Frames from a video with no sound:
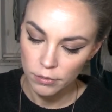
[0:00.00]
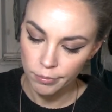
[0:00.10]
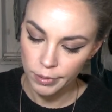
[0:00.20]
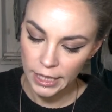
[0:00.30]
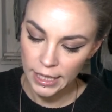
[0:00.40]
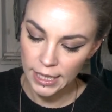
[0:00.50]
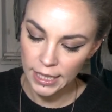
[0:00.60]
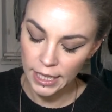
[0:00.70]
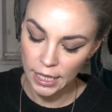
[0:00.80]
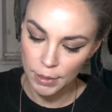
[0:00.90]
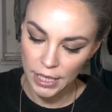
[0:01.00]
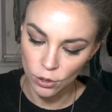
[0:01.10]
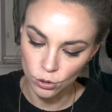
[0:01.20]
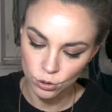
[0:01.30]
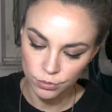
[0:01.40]
para il
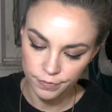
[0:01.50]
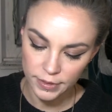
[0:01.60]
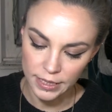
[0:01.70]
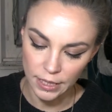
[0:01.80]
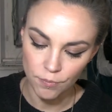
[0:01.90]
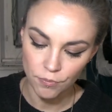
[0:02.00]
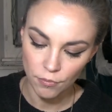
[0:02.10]
cabello, sì,